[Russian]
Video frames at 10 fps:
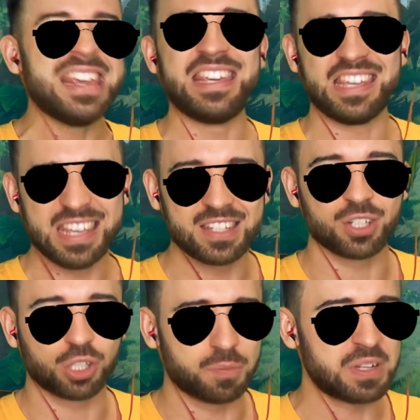И яиц,
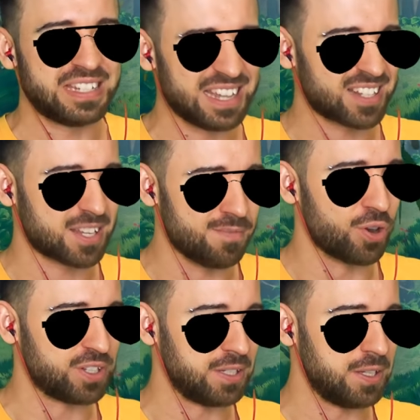чтобы дерзко
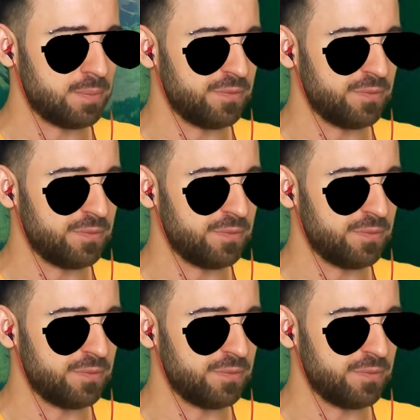бросить им